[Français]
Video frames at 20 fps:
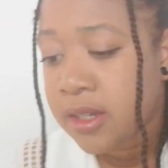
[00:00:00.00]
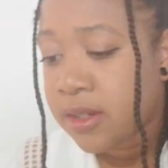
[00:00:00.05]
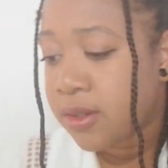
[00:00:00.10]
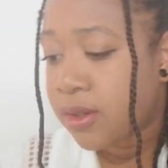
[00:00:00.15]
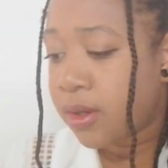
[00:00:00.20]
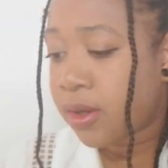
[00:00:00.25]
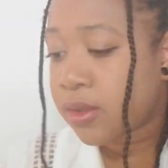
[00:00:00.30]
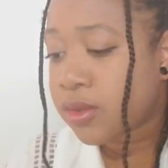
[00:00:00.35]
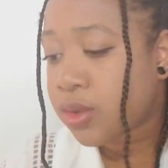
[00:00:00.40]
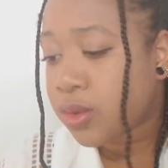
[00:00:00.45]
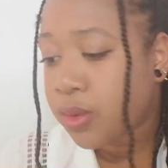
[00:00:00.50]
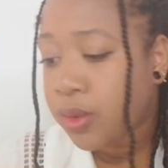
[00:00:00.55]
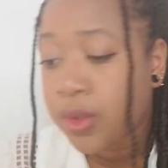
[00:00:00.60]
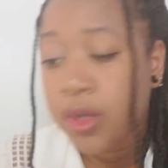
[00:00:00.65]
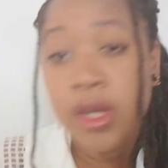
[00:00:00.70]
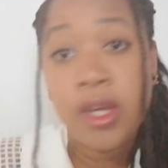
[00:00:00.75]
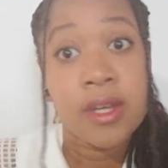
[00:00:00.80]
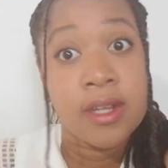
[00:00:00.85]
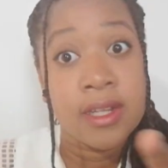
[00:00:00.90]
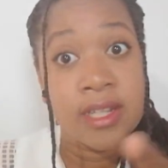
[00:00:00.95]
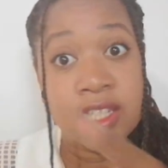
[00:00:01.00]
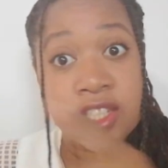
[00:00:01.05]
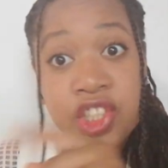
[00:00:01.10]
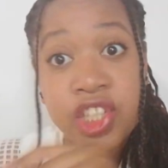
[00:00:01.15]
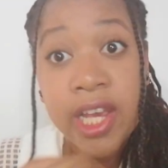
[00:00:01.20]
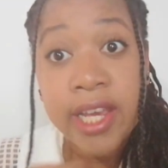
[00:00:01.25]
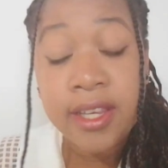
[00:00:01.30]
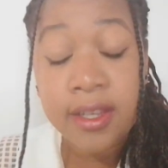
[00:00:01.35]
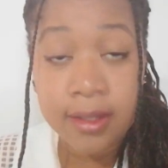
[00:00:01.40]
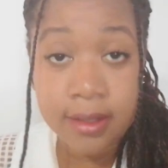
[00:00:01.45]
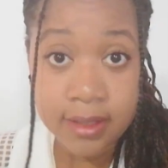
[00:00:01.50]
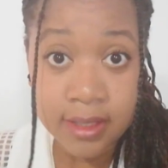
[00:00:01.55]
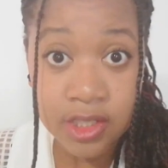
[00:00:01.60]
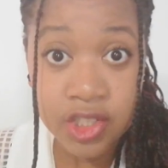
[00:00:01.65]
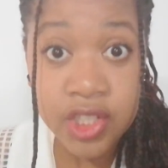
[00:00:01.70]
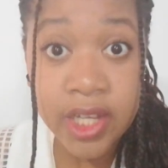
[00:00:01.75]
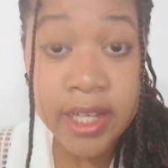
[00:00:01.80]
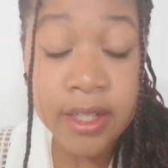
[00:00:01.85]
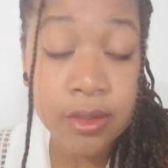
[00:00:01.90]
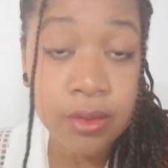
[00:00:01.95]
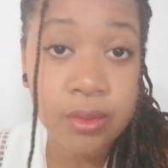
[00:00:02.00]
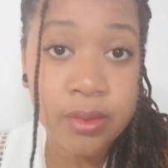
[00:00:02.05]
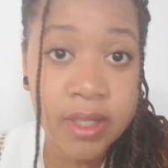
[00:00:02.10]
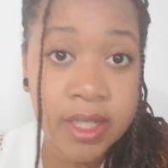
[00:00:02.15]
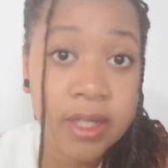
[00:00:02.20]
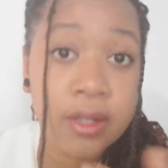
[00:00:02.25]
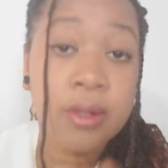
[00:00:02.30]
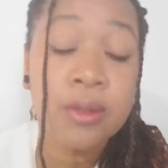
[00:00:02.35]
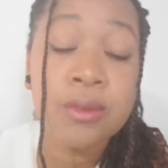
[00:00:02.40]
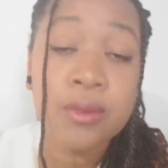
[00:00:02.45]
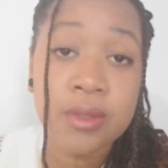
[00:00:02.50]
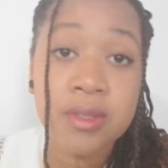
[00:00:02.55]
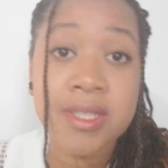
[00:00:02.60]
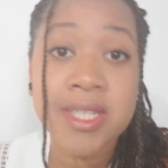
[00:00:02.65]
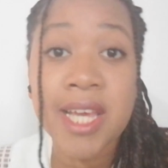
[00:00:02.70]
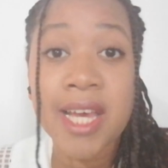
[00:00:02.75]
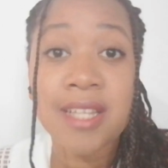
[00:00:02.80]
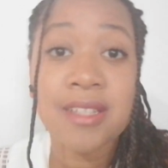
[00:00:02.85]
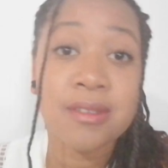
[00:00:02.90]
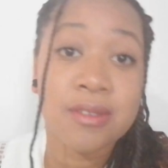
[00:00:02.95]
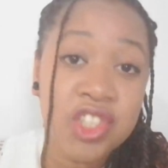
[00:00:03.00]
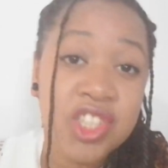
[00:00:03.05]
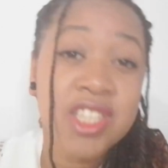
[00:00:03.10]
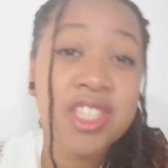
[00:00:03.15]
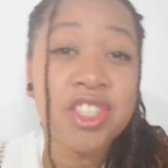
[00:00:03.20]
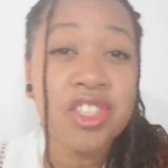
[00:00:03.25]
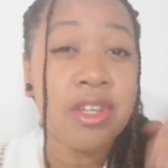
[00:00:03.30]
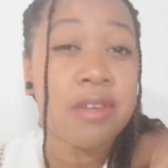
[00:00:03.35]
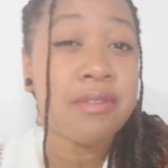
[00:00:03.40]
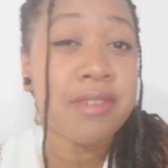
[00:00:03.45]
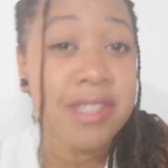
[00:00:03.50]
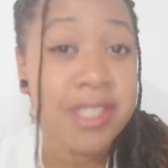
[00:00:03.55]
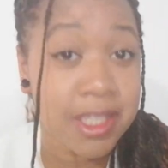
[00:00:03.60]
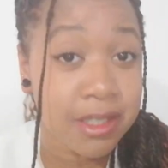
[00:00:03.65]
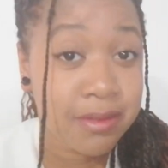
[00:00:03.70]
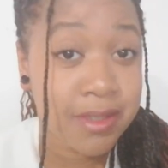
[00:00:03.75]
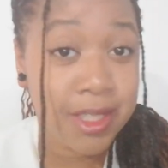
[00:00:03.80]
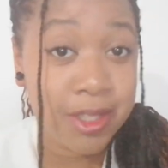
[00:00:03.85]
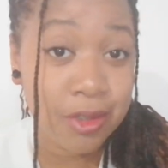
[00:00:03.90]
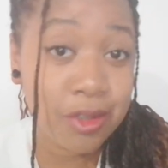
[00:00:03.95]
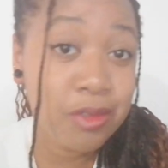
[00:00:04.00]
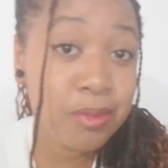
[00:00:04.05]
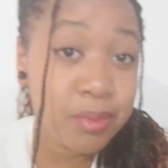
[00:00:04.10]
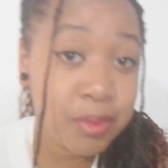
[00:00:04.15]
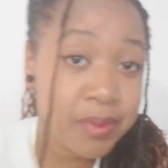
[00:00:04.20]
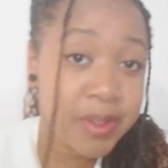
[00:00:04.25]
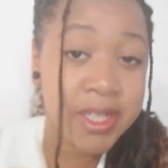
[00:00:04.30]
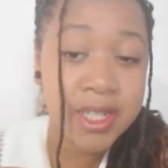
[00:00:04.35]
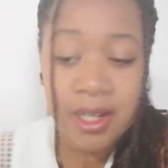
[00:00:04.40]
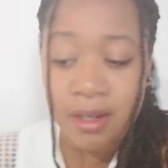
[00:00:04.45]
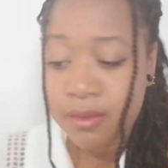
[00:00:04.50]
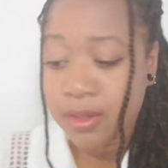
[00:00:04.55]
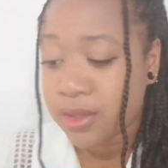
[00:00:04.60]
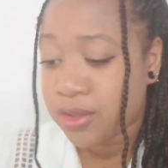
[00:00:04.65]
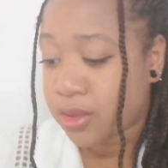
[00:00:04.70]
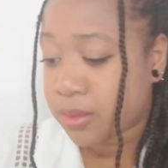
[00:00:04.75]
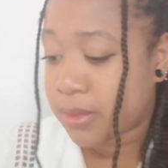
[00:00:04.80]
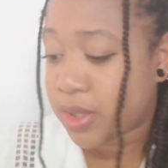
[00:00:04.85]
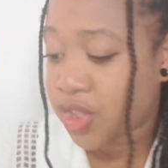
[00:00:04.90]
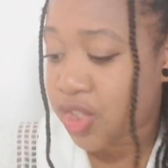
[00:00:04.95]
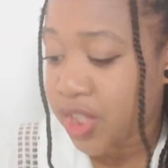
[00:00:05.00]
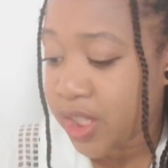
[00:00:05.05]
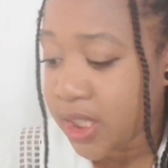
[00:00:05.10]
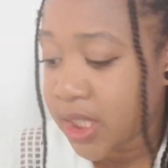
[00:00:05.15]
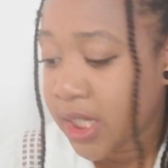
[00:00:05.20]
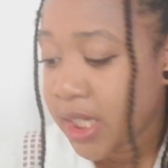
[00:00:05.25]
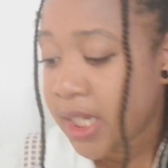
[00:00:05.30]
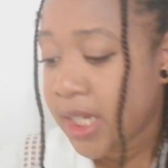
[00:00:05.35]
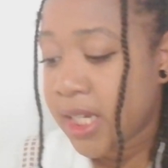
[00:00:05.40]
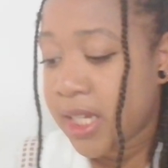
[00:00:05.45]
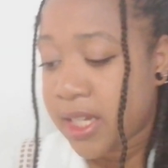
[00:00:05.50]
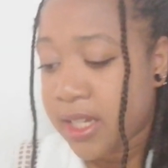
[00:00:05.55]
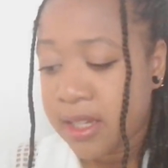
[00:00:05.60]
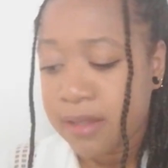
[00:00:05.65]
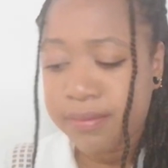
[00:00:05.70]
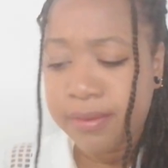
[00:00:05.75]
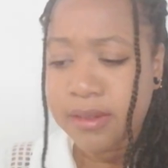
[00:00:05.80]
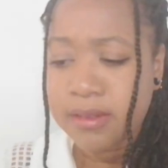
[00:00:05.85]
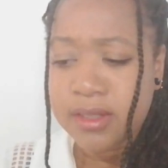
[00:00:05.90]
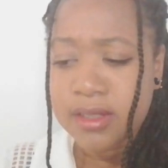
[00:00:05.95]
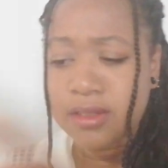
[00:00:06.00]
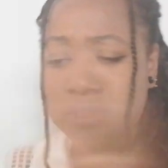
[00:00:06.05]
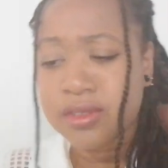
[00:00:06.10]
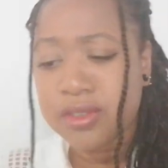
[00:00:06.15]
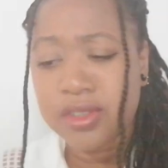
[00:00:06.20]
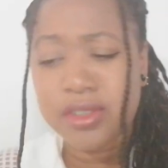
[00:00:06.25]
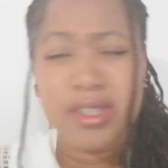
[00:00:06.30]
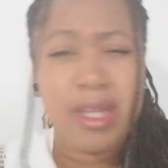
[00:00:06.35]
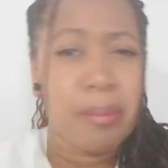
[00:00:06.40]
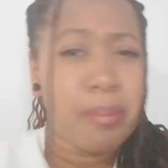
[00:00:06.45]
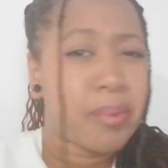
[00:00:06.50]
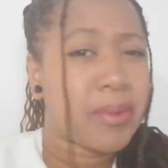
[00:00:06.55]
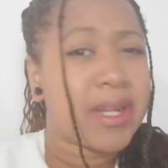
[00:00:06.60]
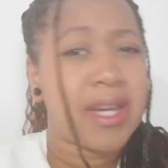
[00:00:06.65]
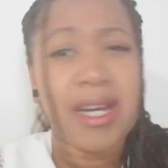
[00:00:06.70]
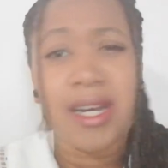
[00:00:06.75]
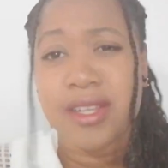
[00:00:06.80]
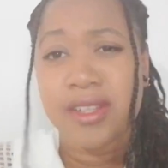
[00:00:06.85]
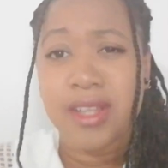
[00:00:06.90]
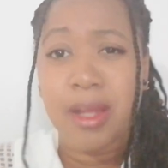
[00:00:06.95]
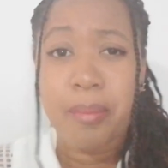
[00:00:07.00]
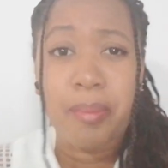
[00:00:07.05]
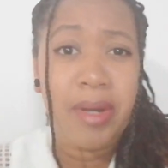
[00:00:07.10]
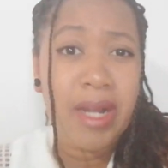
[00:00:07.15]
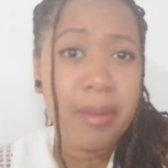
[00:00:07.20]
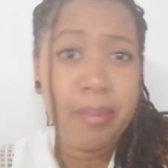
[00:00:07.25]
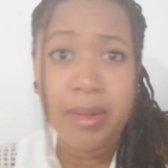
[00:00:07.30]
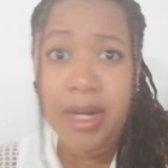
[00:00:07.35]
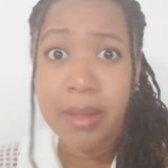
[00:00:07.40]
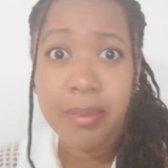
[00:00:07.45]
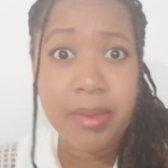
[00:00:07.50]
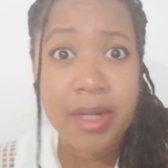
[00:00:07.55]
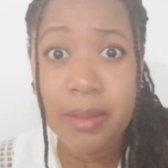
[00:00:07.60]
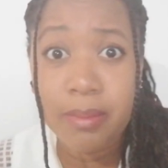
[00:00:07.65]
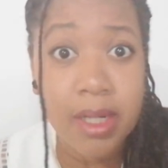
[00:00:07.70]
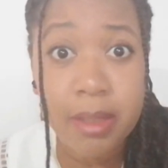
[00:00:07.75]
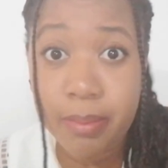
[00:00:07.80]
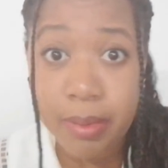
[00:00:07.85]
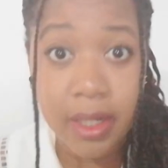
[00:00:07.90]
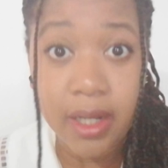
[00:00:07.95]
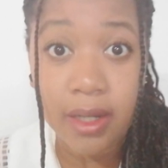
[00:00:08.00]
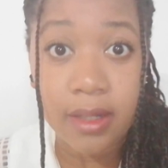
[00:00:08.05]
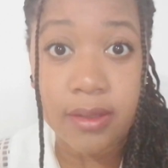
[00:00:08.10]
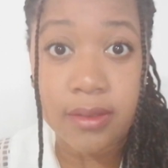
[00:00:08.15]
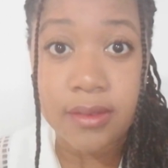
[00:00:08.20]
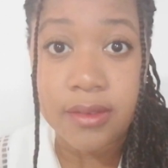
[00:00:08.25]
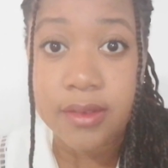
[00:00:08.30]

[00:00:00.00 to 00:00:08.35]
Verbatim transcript: euh, entre les jacques, les jacques, donc les glandes de scan, j'ai déjà fait cette vidéo, vous pouvez aller la voir sur ma chaîne. Et enfin, il y en a plein, il y en a plein, plein, plein, plein, plein.